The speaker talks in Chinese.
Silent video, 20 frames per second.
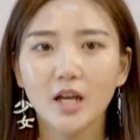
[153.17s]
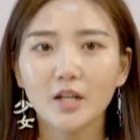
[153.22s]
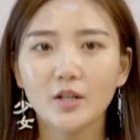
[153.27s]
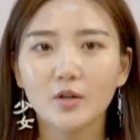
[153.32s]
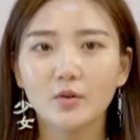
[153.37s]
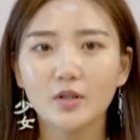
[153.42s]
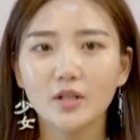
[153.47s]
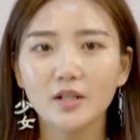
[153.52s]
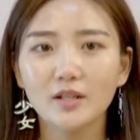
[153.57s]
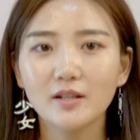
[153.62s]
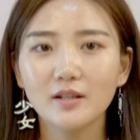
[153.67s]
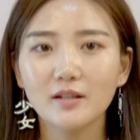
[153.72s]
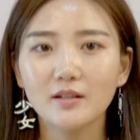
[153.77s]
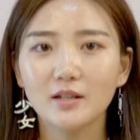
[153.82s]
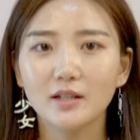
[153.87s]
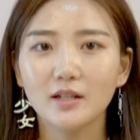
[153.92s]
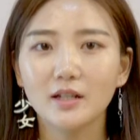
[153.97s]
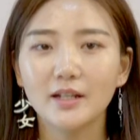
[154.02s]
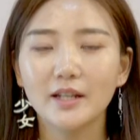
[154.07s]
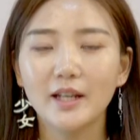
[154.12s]
有着气
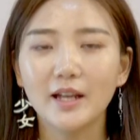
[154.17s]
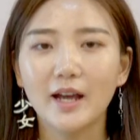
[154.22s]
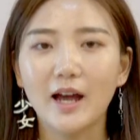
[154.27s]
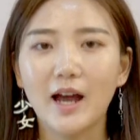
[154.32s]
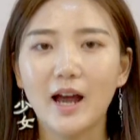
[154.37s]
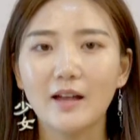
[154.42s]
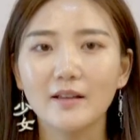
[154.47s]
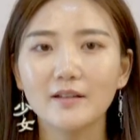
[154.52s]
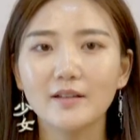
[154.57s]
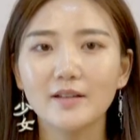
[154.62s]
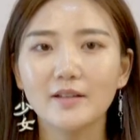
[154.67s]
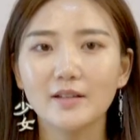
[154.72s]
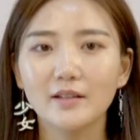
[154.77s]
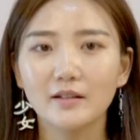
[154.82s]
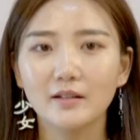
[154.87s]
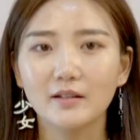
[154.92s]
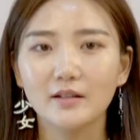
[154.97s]
质和内涵，性